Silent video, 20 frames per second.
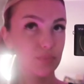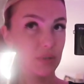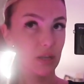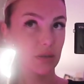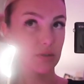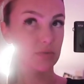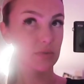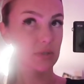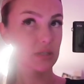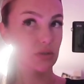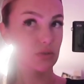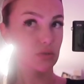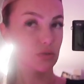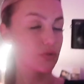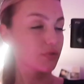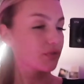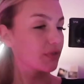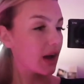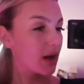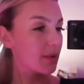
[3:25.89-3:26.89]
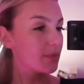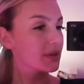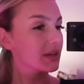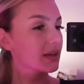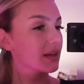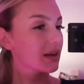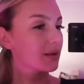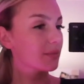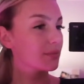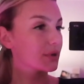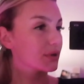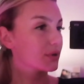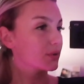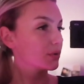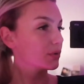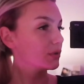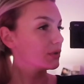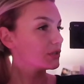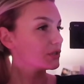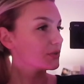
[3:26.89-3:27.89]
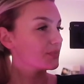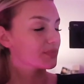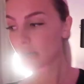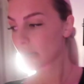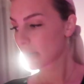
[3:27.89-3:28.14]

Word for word: Da habe ich mir jetzt auch so eine farbige Lampe geholt.